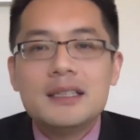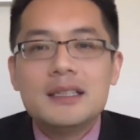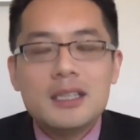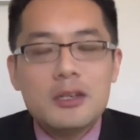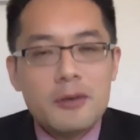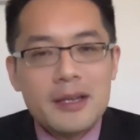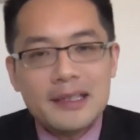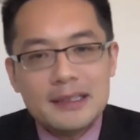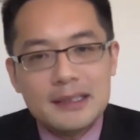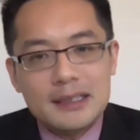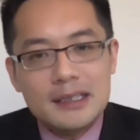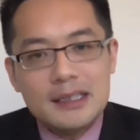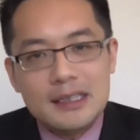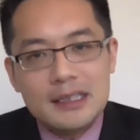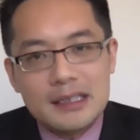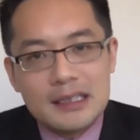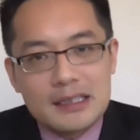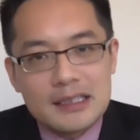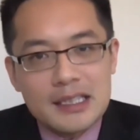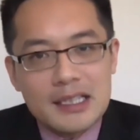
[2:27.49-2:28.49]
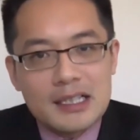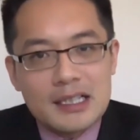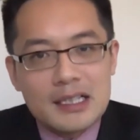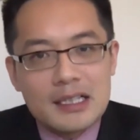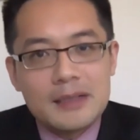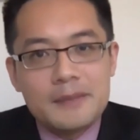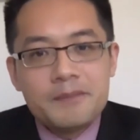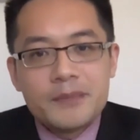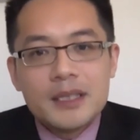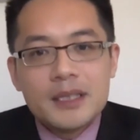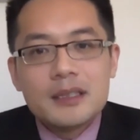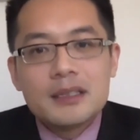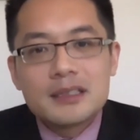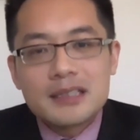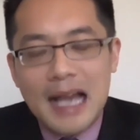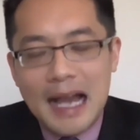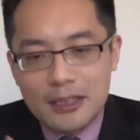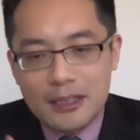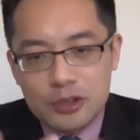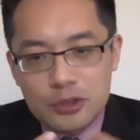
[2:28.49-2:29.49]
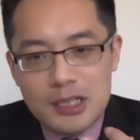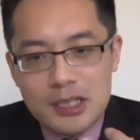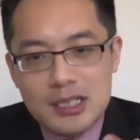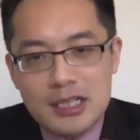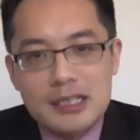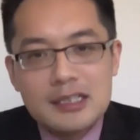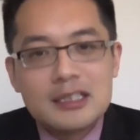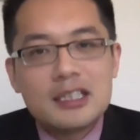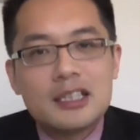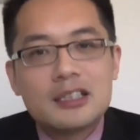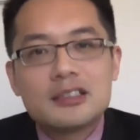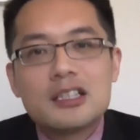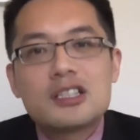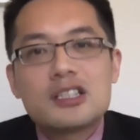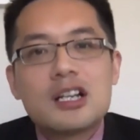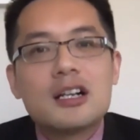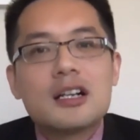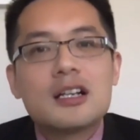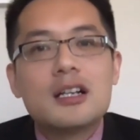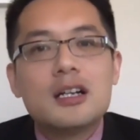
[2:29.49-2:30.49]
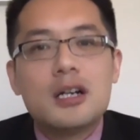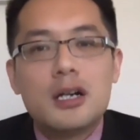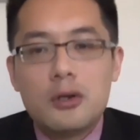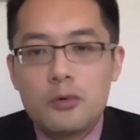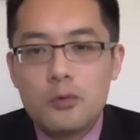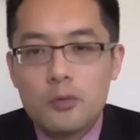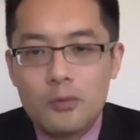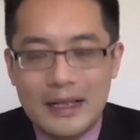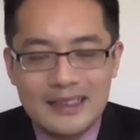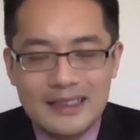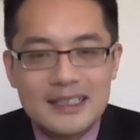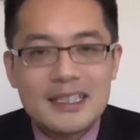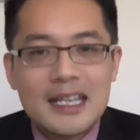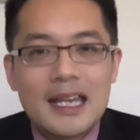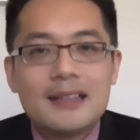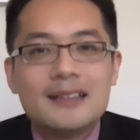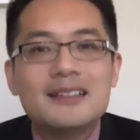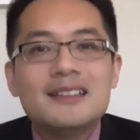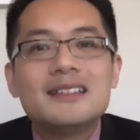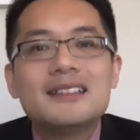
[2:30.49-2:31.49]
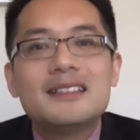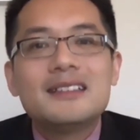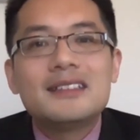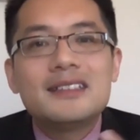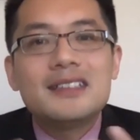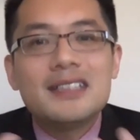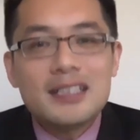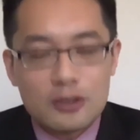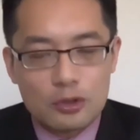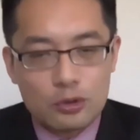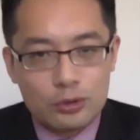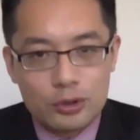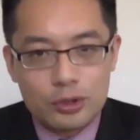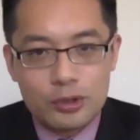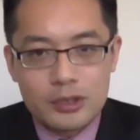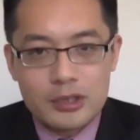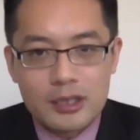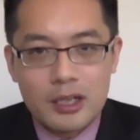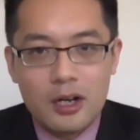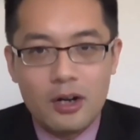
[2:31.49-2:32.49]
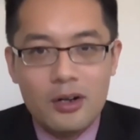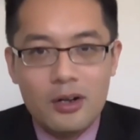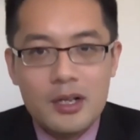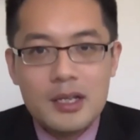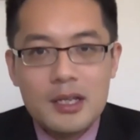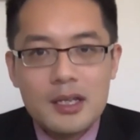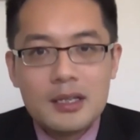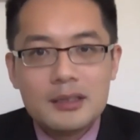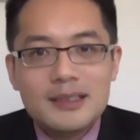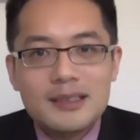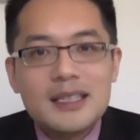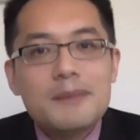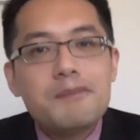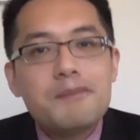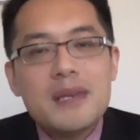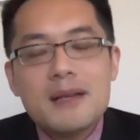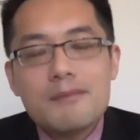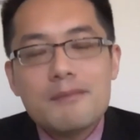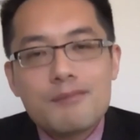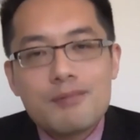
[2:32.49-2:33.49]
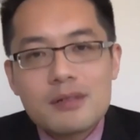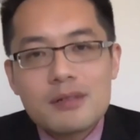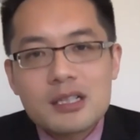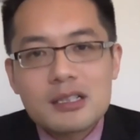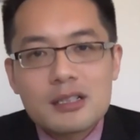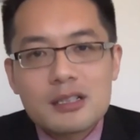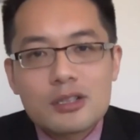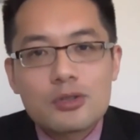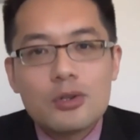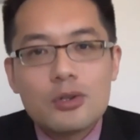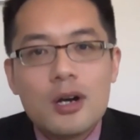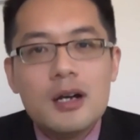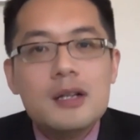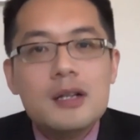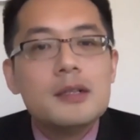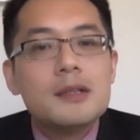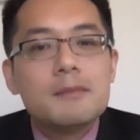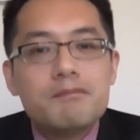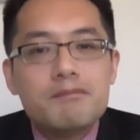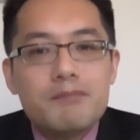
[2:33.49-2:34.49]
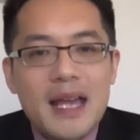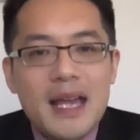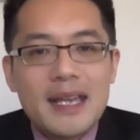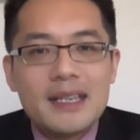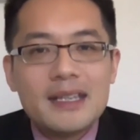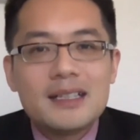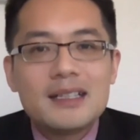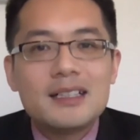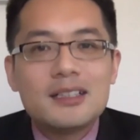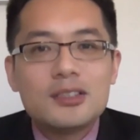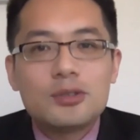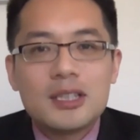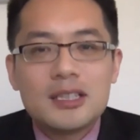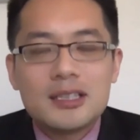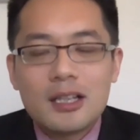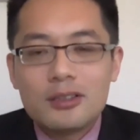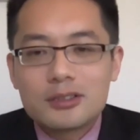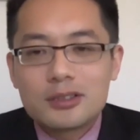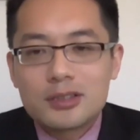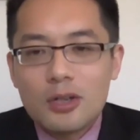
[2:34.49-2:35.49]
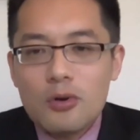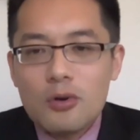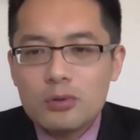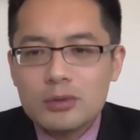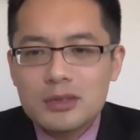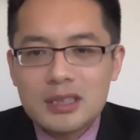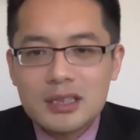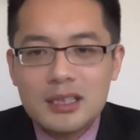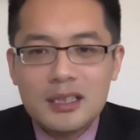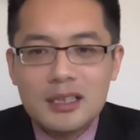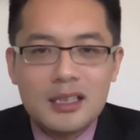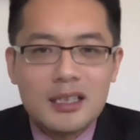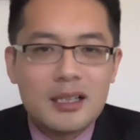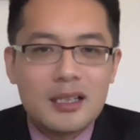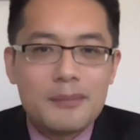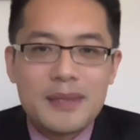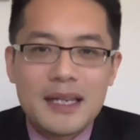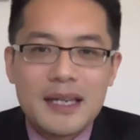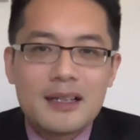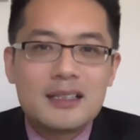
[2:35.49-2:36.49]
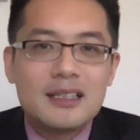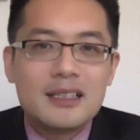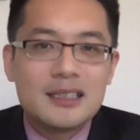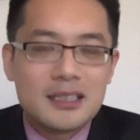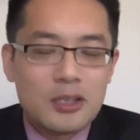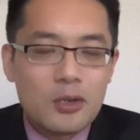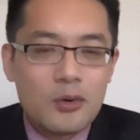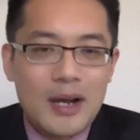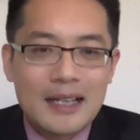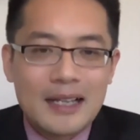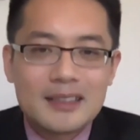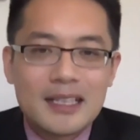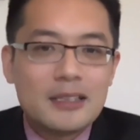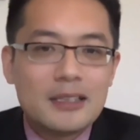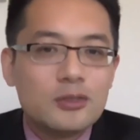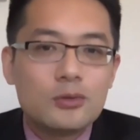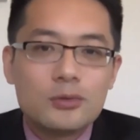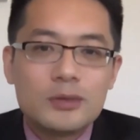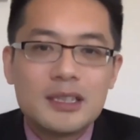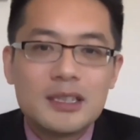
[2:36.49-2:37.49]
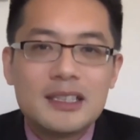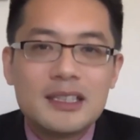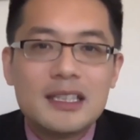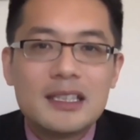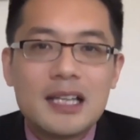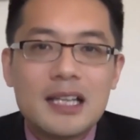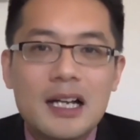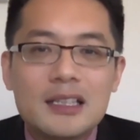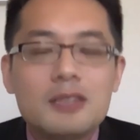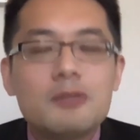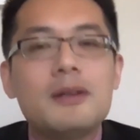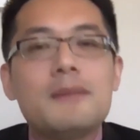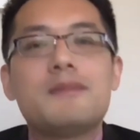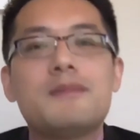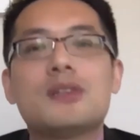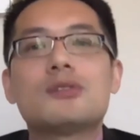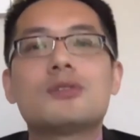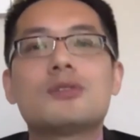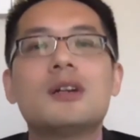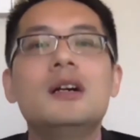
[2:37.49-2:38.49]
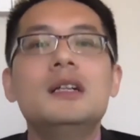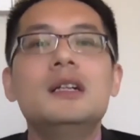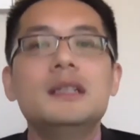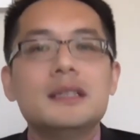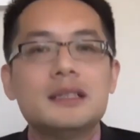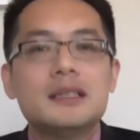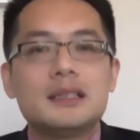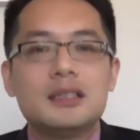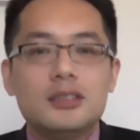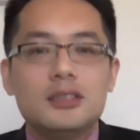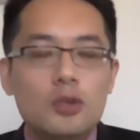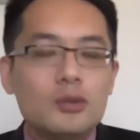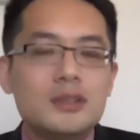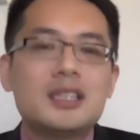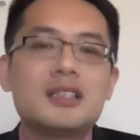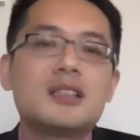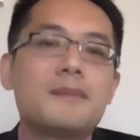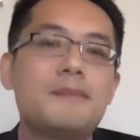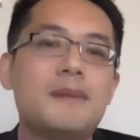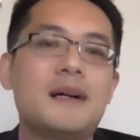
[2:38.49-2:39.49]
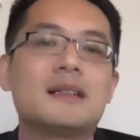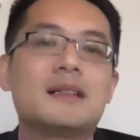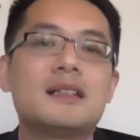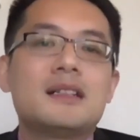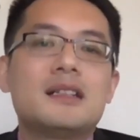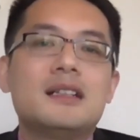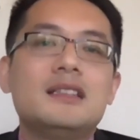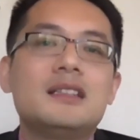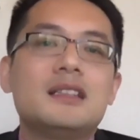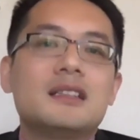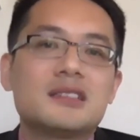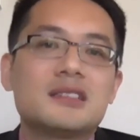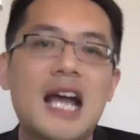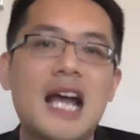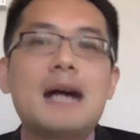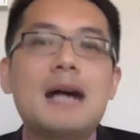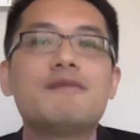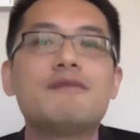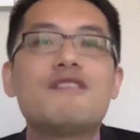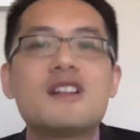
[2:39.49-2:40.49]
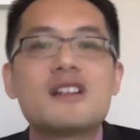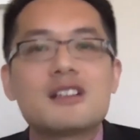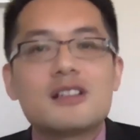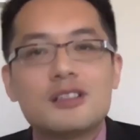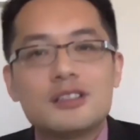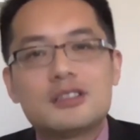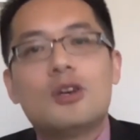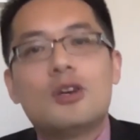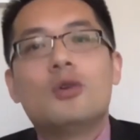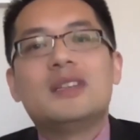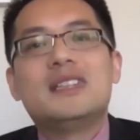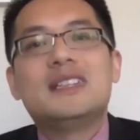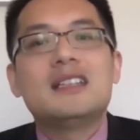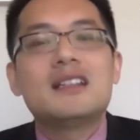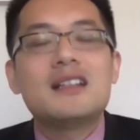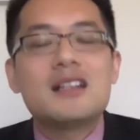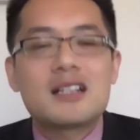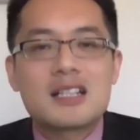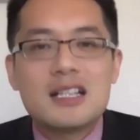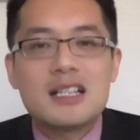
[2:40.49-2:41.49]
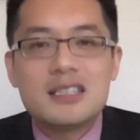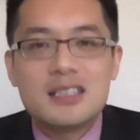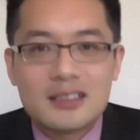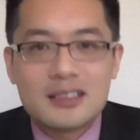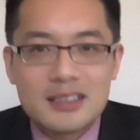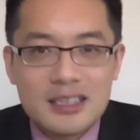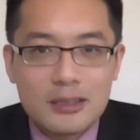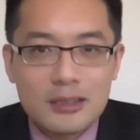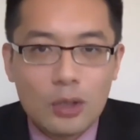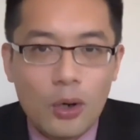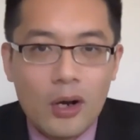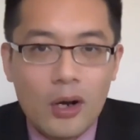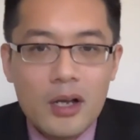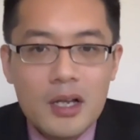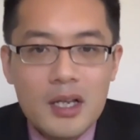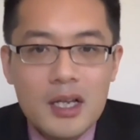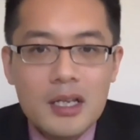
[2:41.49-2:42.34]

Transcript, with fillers: 因为你这个大学申请的整个文件寄出去之后。你并不是说每一个学校都特别个性化、单独的递的，因为比如说，尤其是本科申请，大部分是走一个申请系统，